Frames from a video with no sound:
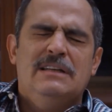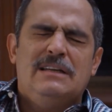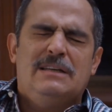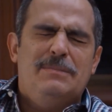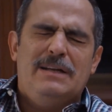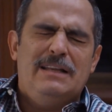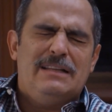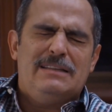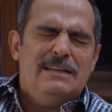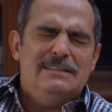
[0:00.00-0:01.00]
Qué manera
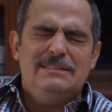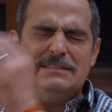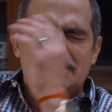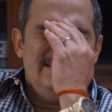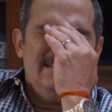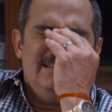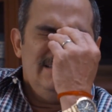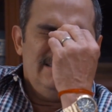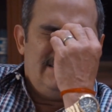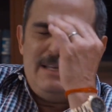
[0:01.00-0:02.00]
tan
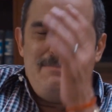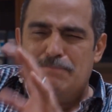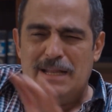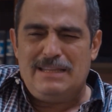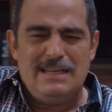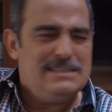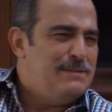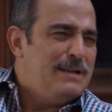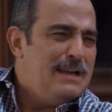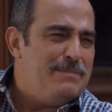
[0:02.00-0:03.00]
simple tienes de ver la